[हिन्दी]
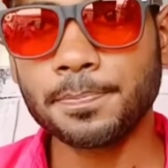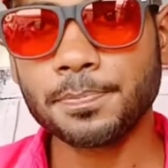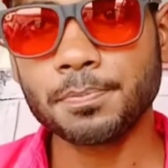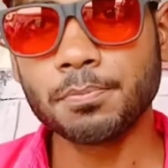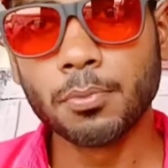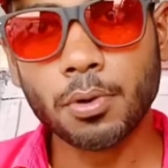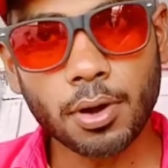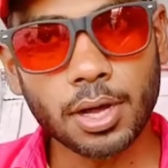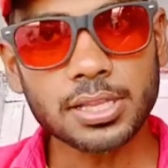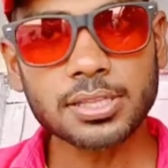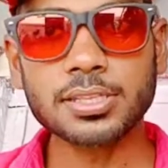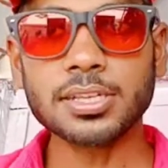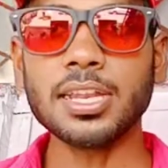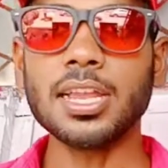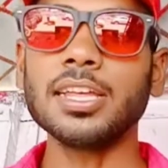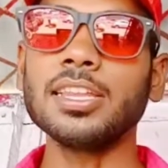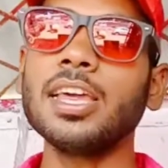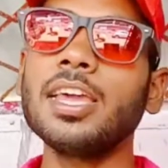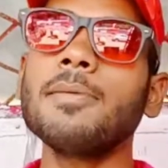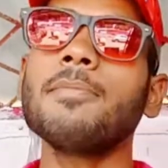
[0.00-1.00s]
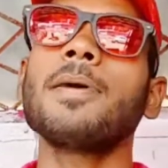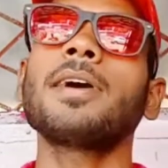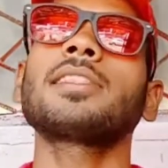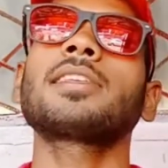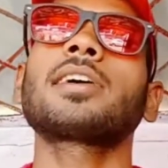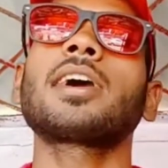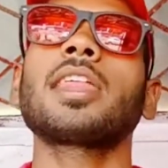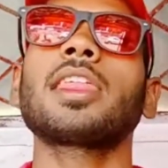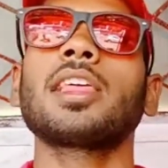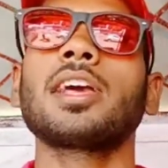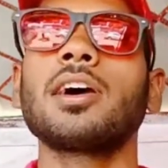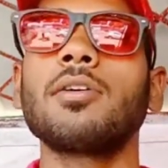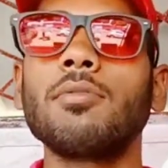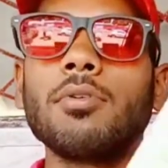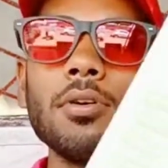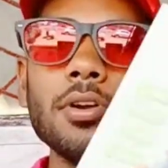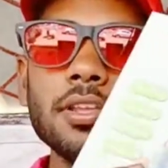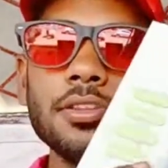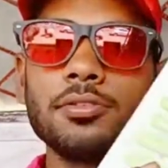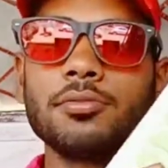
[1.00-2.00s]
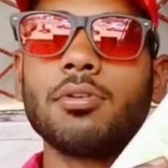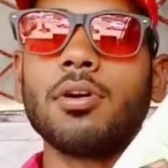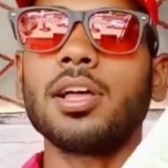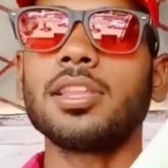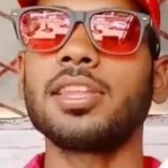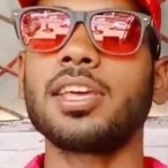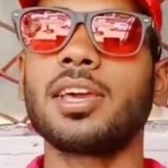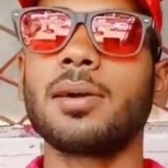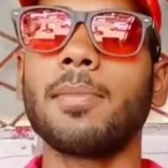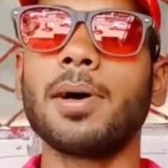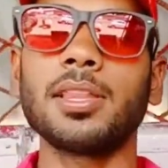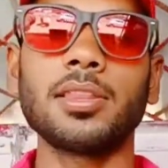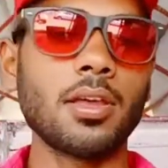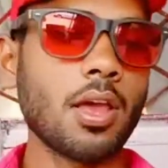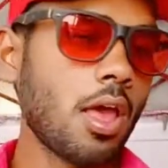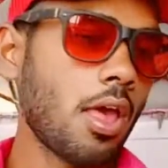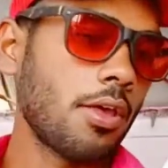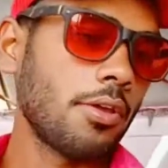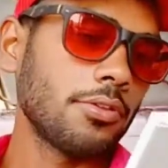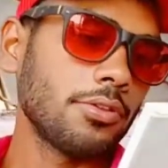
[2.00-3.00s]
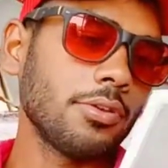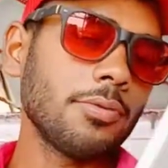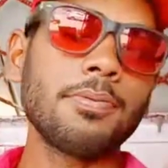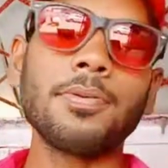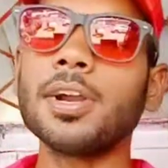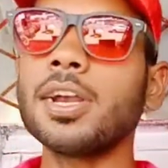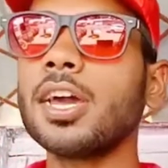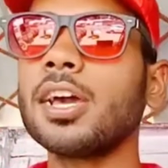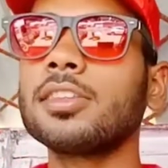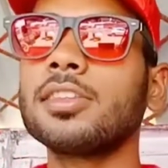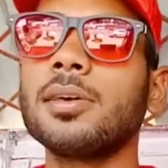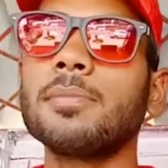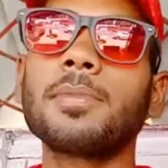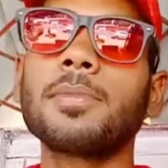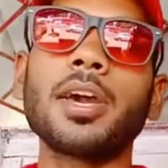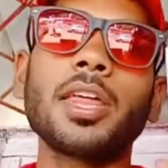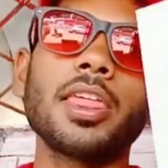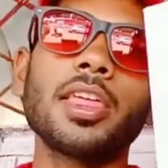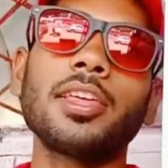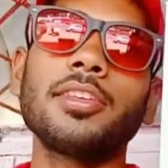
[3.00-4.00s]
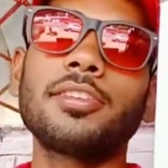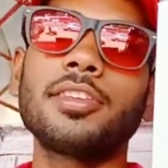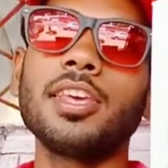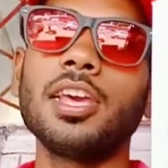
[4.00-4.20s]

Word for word: मोबाइल चलाना ही बंद कर देगा वो इसको आने के बाद तो फटाक से हम करेंगे इसकी